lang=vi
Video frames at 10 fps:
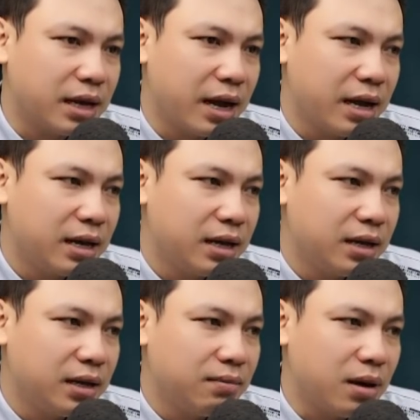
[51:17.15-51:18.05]
nay về
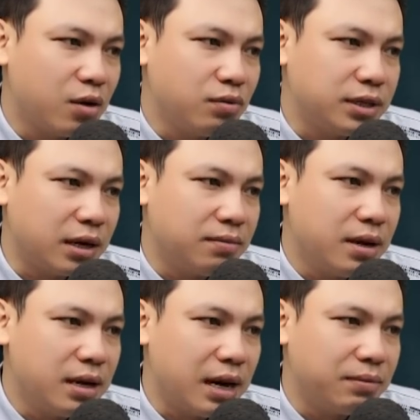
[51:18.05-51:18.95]
lại nghe vợ
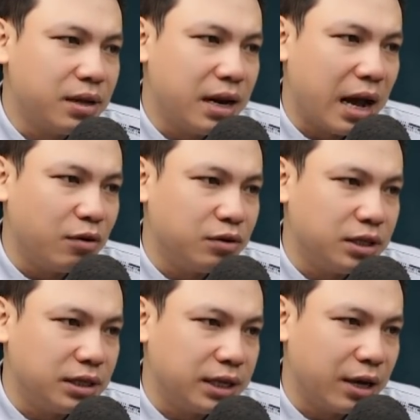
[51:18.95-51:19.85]
dằn vặt thêm thì ức
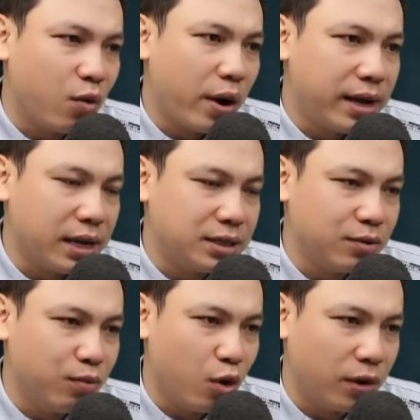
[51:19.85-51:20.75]
chế sẵn giọng,
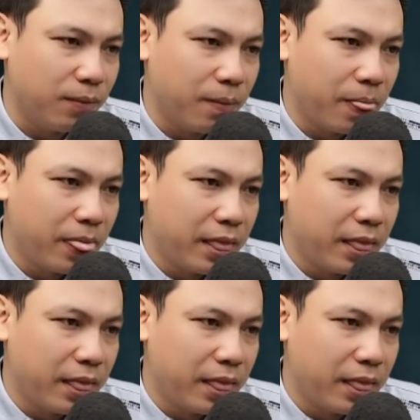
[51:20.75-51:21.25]
thôi im đi,